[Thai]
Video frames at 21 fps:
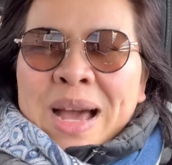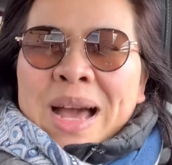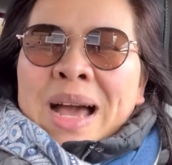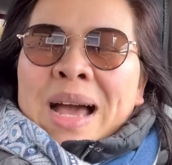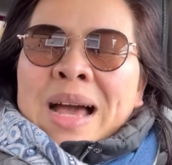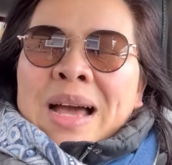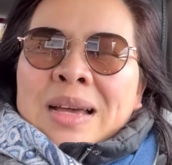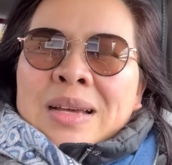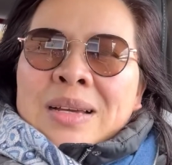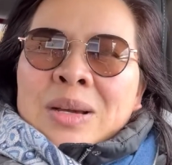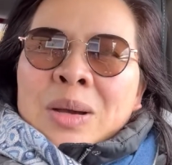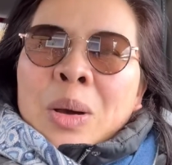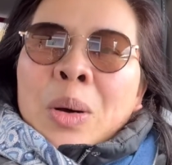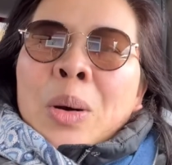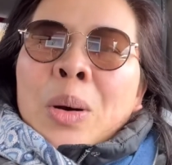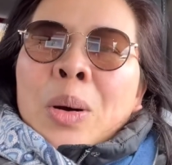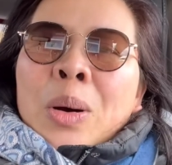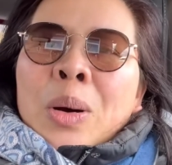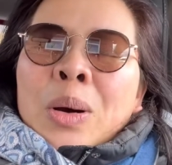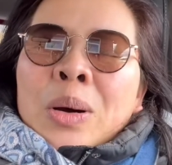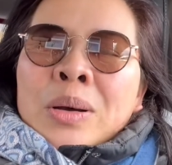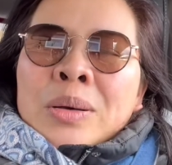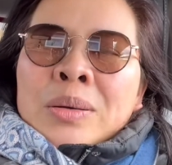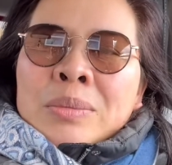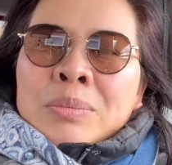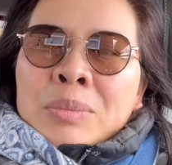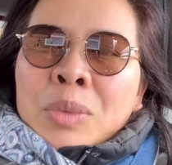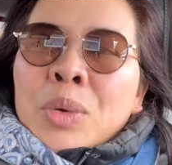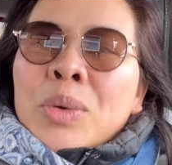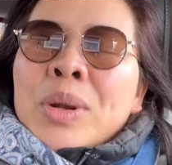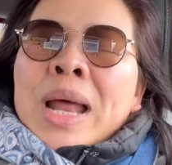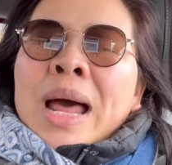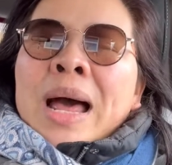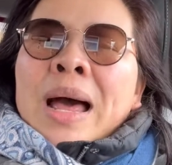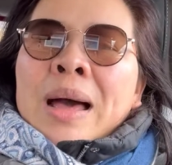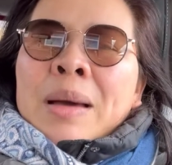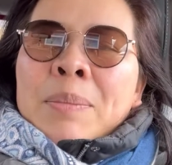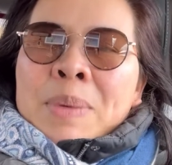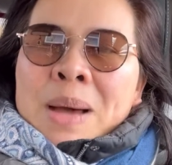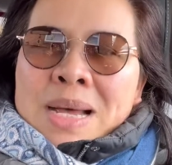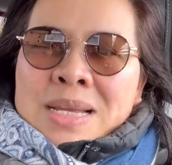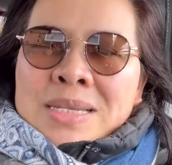บากของโมนา
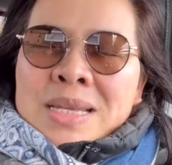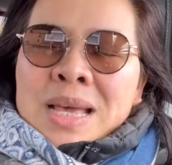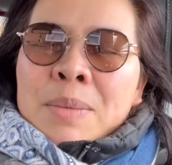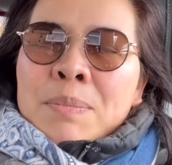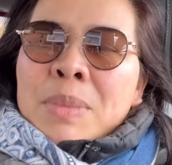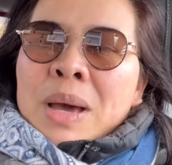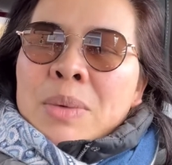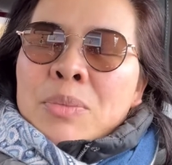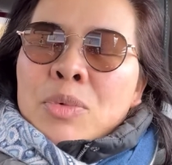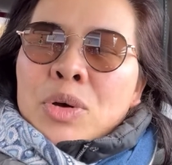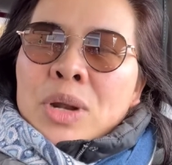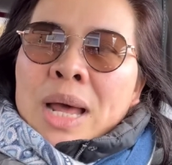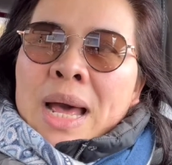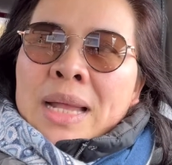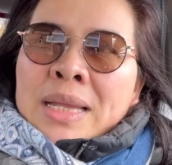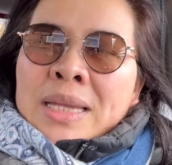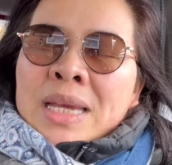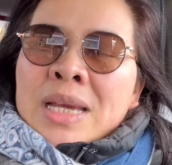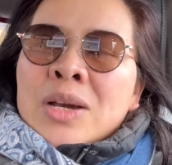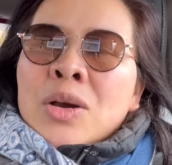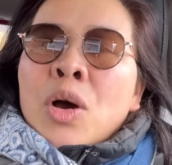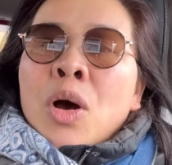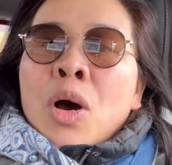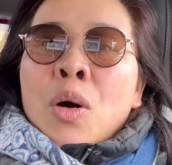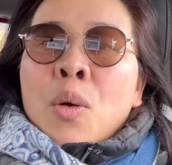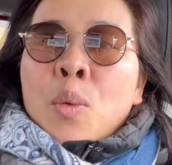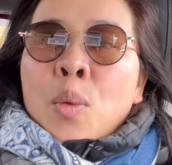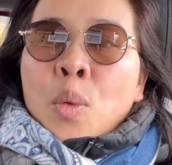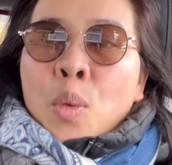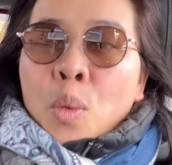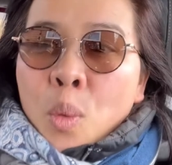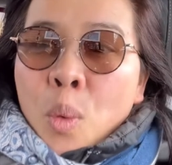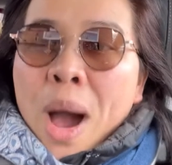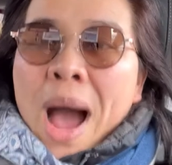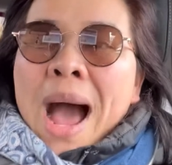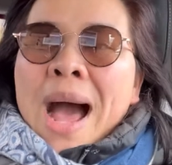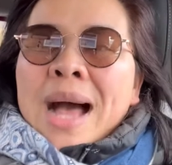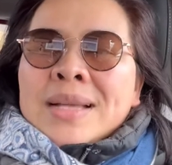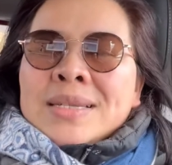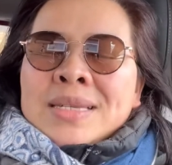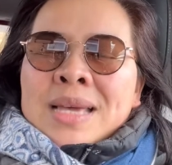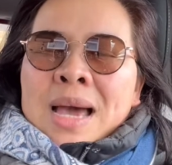พาแซบบายโมนาที่กว่า
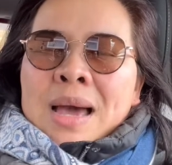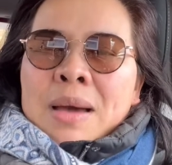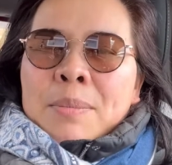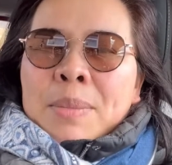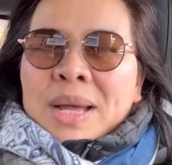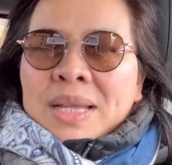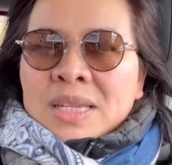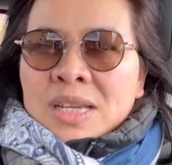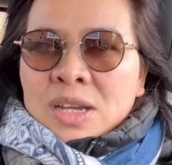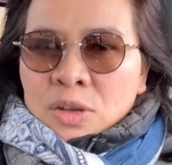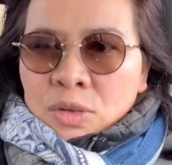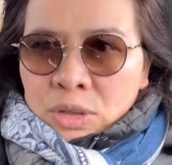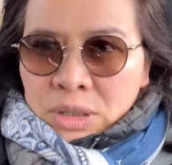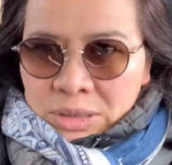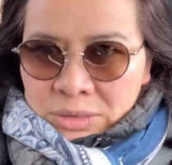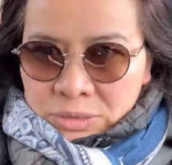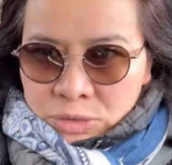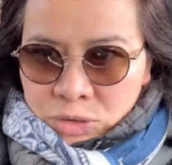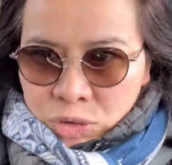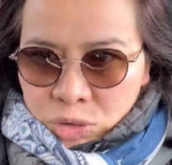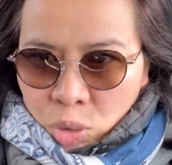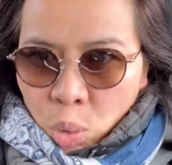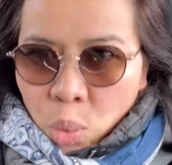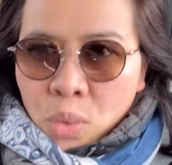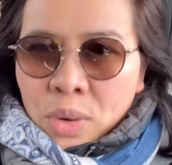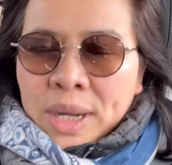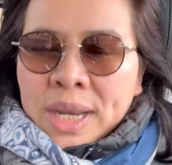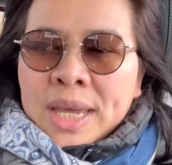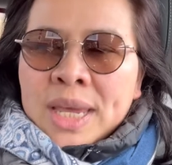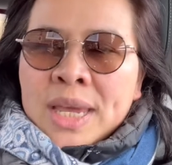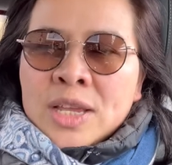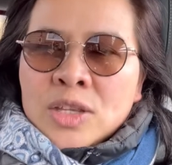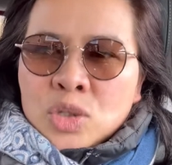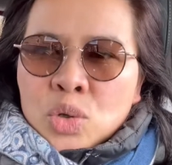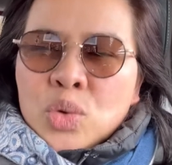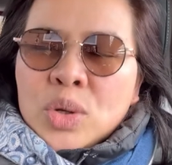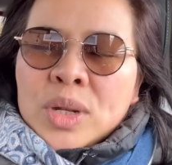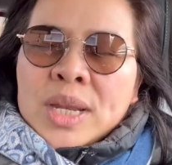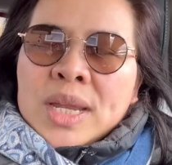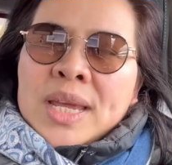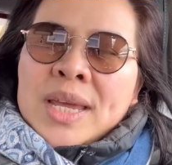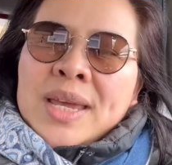จะมาถึงตรงนี้จุ
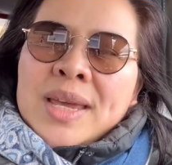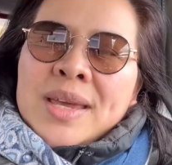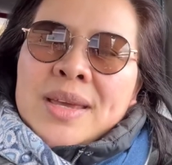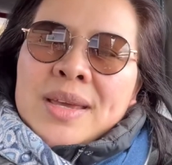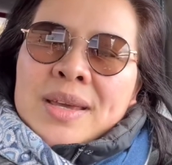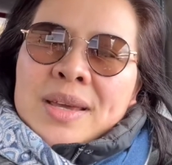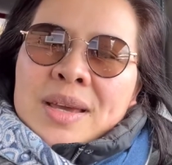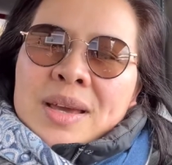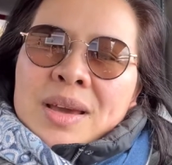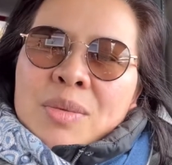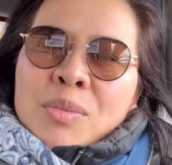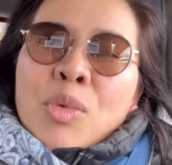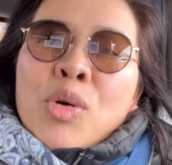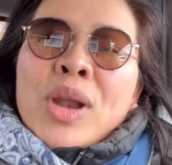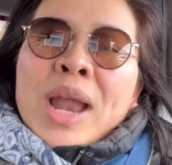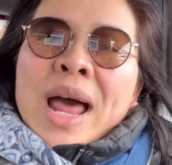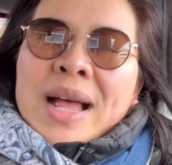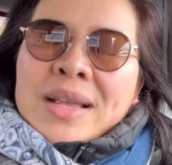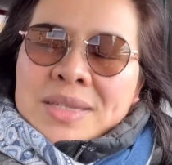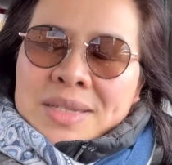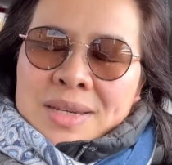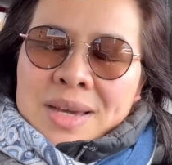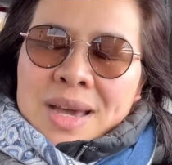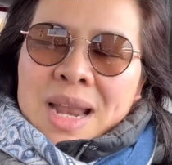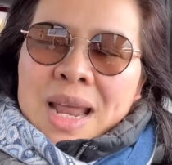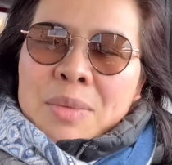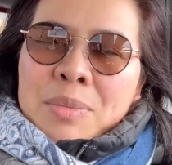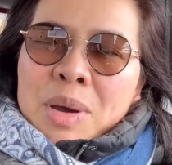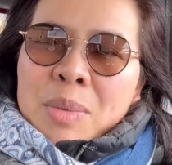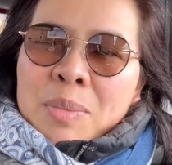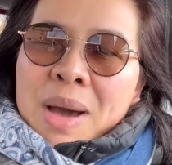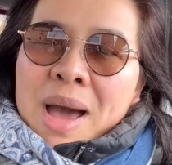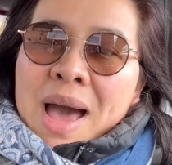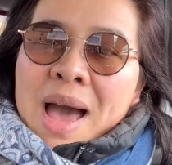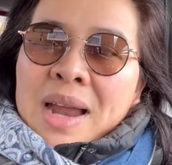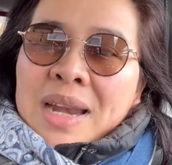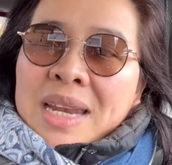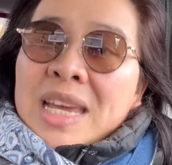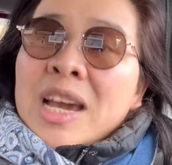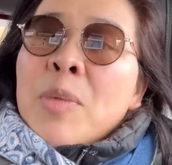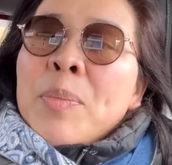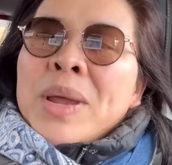ดนี้โมนาเจออะไรมาบ้าง
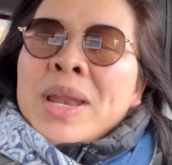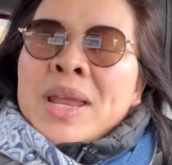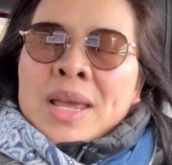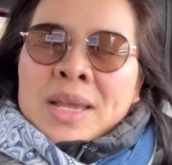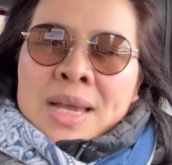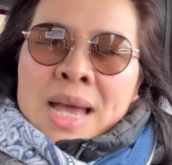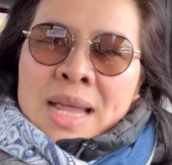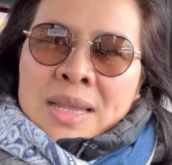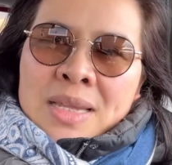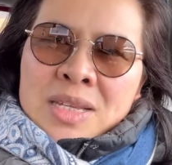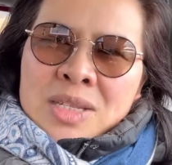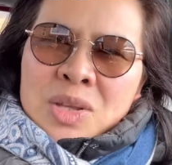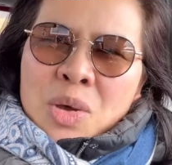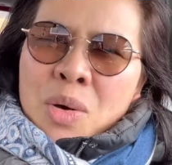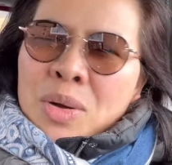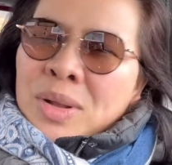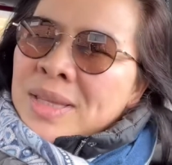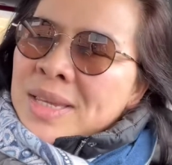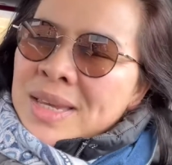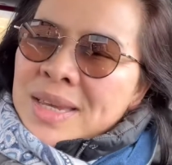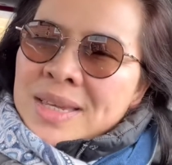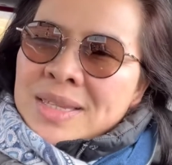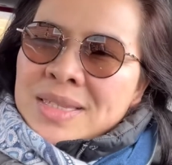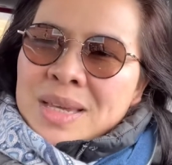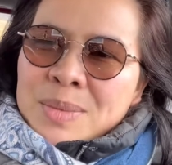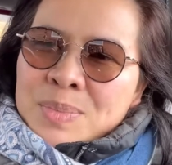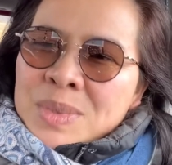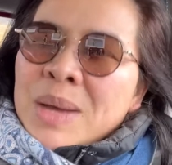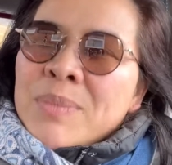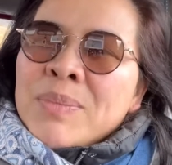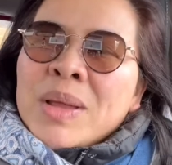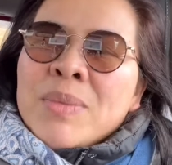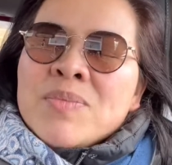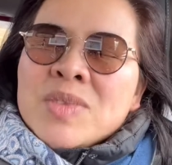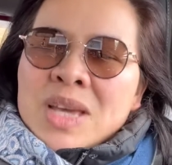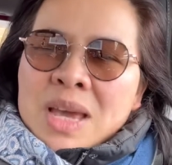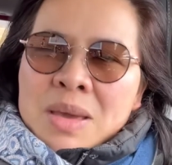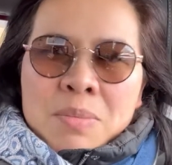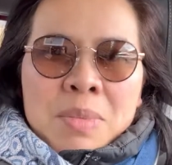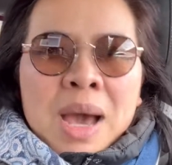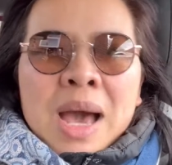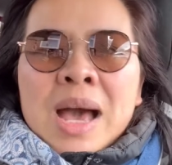นี่ก็เป็นเหตุการณ์ที่สองที่เจ็บช้ำน้ำใจ
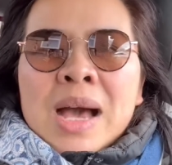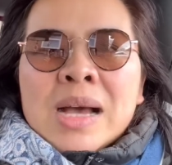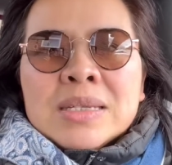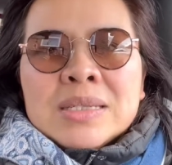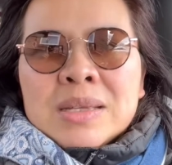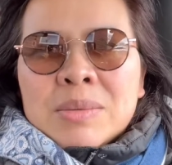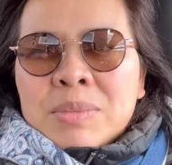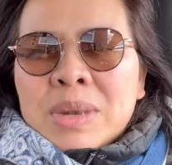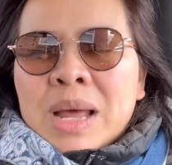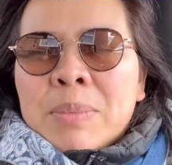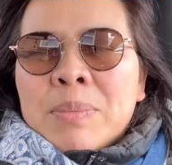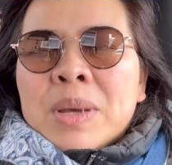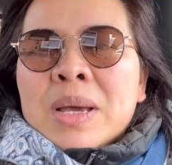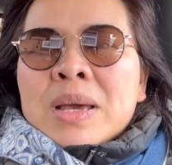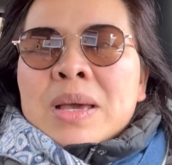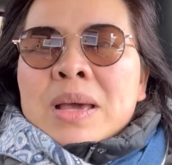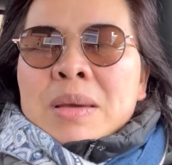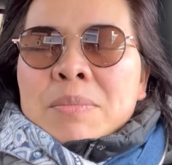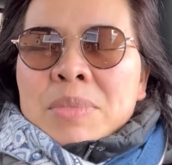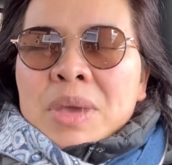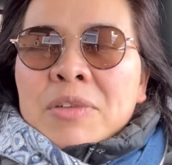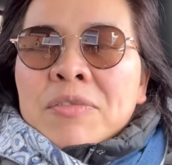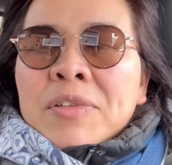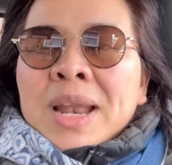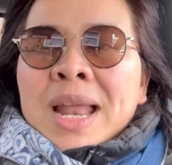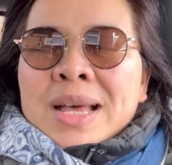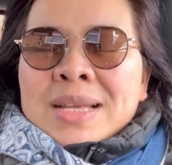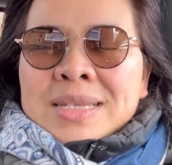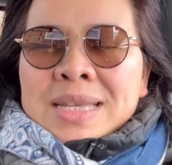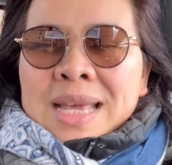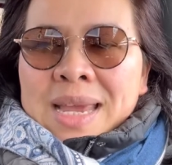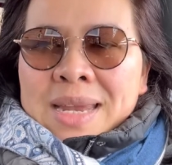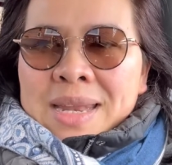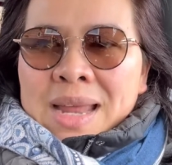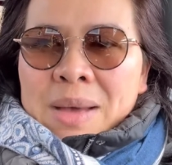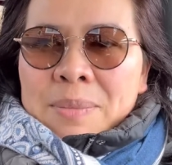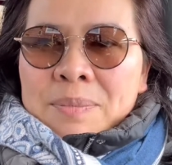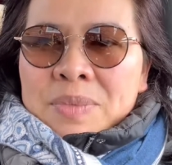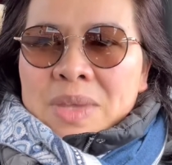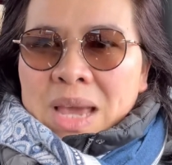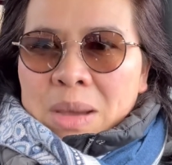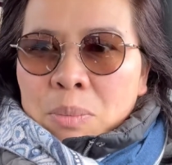มากสำหรับเมียฝรั่งสาย
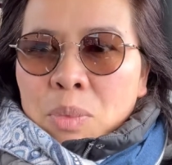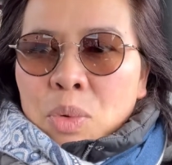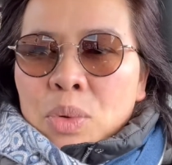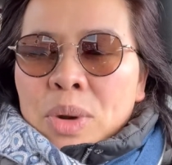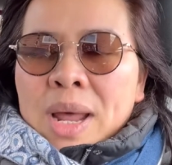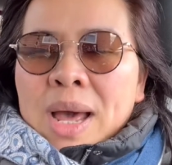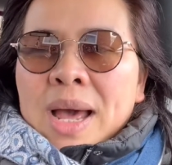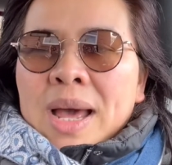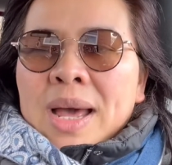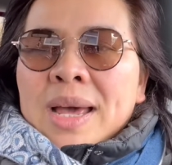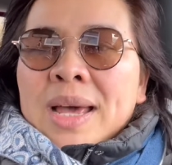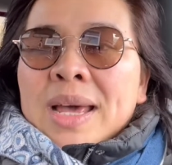ดำอย่างโมนา